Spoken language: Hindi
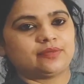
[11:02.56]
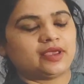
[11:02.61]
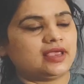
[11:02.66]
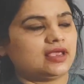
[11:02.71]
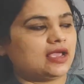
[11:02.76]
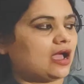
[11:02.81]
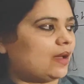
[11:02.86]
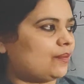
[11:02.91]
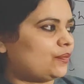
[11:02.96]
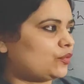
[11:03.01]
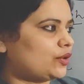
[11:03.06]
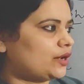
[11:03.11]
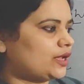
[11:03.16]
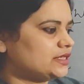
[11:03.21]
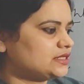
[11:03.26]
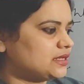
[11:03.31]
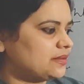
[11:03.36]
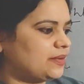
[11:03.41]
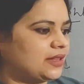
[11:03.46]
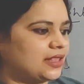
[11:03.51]
में आपको
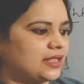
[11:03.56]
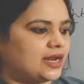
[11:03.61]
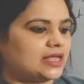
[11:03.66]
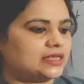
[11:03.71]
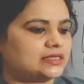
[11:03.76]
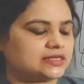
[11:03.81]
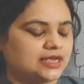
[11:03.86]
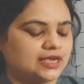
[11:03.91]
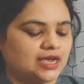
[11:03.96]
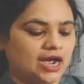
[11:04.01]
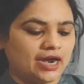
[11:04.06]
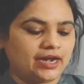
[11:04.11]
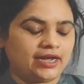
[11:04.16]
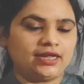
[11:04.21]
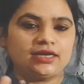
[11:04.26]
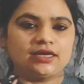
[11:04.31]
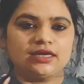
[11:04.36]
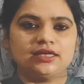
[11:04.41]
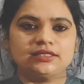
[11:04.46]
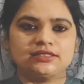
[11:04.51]
किसी भी तरह से
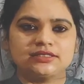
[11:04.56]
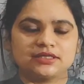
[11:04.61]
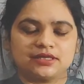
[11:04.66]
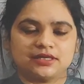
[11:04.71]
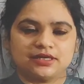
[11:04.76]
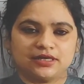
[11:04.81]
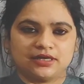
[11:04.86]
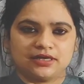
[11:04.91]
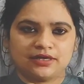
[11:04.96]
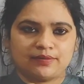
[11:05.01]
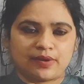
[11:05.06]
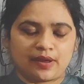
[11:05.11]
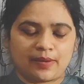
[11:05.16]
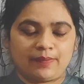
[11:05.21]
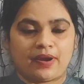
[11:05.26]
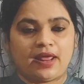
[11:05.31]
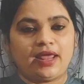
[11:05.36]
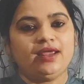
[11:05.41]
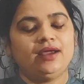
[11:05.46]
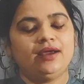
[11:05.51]
आर्टिकल्स
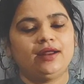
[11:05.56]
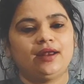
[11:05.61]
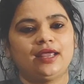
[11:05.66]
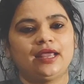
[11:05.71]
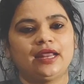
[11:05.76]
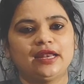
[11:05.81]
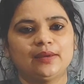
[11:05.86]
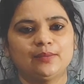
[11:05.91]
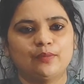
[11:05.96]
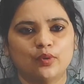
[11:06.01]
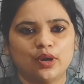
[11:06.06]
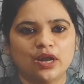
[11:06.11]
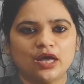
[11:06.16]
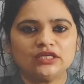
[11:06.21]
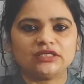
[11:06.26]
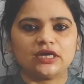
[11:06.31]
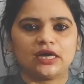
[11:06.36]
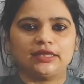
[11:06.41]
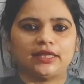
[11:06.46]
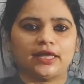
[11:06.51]
अप्लाई करने के लिए बोला
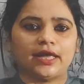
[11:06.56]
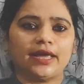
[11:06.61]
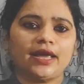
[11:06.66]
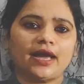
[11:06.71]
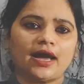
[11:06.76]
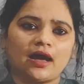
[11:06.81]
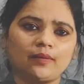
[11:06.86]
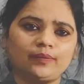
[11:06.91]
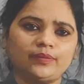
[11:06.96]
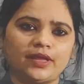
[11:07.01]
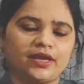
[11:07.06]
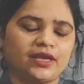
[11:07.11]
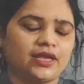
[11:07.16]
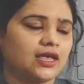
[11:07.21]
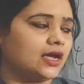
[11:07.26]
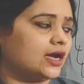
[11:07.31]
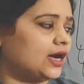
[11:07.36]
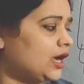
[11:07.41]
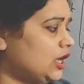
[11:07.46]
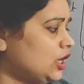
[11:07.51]
जाता है आप
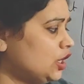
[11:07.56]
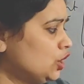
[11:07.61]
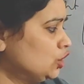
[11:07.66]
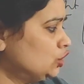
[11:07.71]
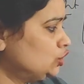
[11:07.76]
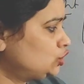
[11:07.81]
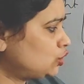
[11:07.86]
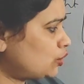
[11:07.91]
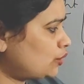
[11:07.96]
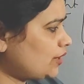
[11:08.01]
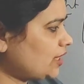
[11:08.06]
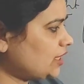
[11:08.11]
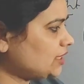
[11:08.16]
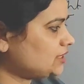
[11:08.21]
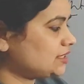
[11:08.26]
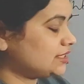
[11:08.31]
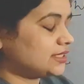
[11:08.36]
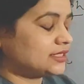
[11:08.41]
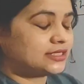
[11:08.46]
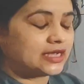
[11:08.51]
देखिएगा जो ये
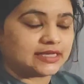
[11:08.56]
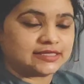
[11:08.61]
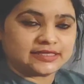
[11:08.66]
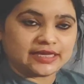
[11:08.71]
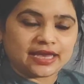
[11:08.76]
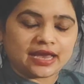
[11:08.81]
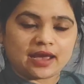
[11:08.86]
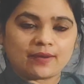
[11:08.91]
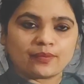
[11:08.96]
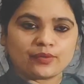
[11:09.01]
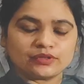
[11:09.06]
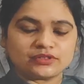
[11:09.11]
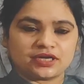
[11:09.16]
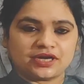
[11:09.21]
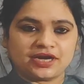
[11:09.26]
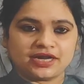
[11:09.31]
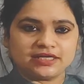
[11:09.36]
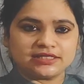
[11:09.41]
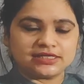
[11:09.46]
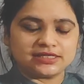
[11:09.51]
जैसे आपको
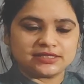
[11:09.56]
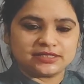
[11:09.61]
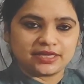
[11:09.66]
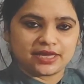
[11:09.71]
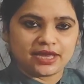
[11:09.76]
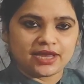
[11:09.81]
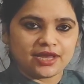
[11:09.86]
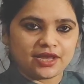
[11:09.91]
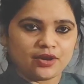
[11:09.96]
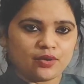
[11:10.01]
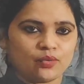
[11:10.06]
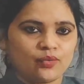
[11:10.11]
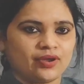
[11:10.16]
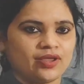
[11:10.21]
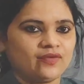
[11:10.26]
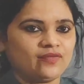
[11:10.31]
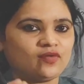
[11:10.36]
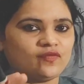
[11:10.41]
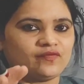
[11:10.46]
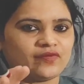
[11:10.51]
सेंटेंसेस दिए गए
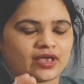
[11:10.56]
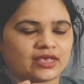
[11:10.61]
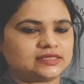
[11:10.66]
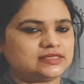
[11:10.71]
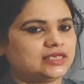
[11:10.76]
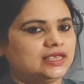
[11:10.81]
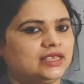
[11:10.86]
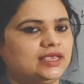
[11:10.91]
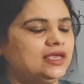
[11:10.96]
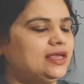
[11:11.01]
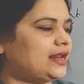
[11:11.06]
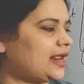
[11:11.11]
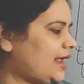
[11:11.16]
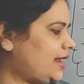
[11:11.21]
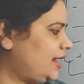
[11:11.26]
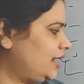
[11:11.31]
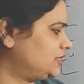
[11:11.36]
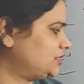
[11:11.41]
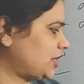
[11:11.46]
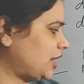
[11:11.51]
होंगे वो वैसे ही
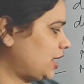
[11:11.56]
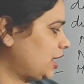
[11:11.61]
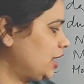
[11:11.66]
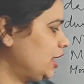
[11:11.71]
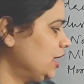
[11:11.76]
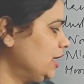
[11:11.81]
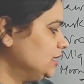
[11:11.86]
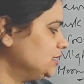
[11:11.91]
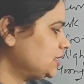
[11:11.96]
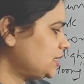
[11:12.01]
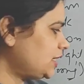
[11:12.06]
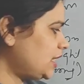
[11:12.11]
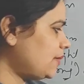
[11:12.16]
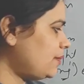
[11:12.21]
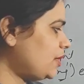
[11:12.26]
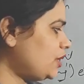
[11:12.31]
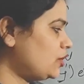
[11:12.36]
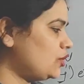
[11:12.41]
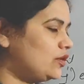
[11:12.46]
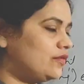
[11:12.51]
रहने चाहिए जितने
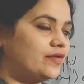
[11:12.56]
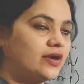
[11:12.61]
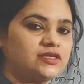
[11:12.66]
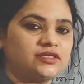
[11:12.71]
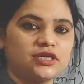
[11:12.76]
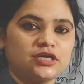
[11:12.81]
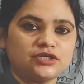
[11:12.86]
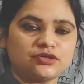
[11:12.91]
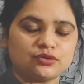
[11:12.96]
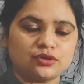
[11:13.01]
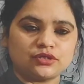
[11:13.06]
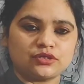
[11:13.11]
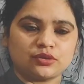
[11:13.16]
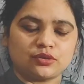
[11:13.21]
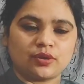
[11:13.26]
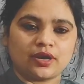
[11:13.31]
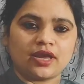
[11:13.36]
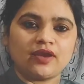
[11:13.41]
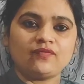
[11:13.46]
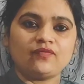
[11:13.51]
भी यूनिवर्सल ट्रुथ्स
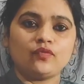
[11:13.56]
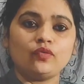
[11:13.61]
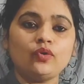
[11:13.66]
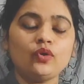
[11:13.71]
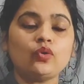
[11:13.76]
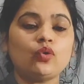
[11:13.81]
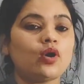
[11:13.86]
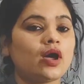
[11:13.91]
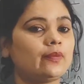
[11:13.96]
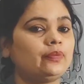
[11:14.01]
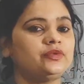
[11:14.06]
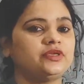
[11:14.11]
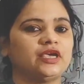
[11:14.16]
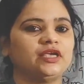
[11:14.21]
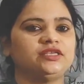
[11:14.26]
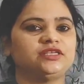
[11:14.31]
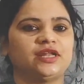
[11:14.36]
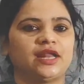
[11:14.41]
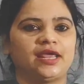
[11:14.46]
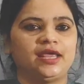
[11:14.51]
होंगे उनको आप
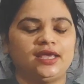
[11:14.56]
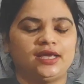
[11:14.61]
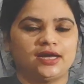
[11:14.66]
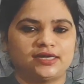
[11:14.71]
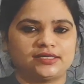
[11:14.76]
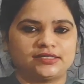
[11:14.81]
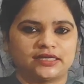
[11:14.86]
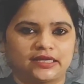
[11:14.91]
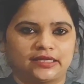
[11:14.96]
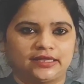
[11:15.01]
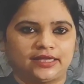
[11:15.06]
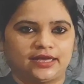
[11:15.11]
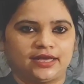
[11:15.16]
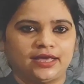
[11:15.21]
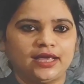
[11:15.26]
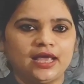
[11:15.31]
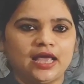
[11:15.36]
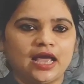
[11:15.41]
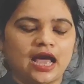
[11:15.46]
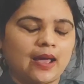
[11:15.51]
चेंज नहीं कर सकते
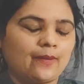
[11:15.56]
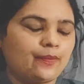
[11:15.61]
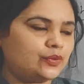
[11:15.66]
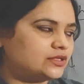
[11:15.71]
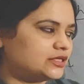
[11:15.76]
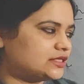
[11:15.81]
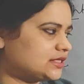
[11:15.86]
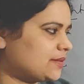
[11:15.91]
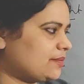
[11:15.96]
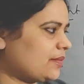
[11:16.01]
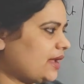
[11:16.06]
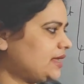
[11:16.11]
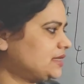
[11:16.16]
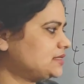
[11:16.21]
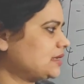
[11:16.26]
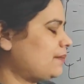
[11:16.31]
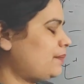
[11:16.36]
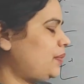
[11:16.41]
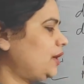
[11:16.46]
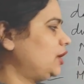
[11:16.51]
आपको जैसे मैं
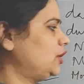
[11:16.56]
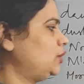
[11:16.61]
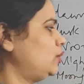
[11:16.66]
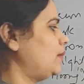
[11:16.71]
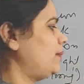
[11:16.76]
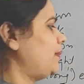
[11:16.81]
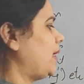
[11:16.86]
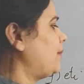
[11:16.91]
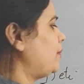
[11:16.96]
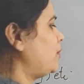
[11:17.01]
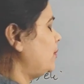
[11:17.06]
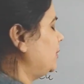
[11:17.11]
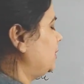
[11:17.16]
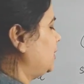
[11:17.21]
एग्जाम्पल के तौर पर आपको